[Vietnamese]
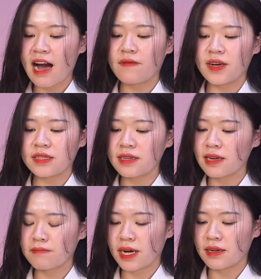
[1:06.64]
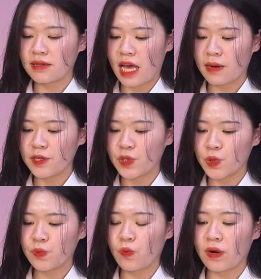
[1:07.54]
ra và thiết lập mạng lưới
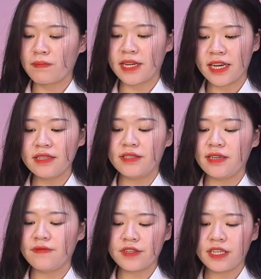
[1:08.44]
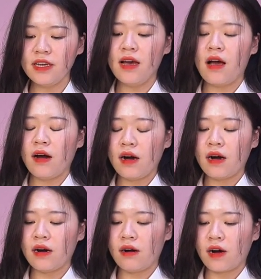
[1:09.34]
Arbitrum One Minute ở trên ví.
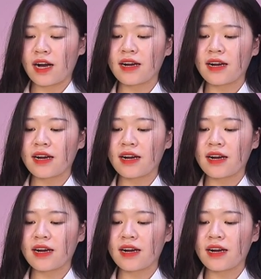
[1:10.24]
Ờ,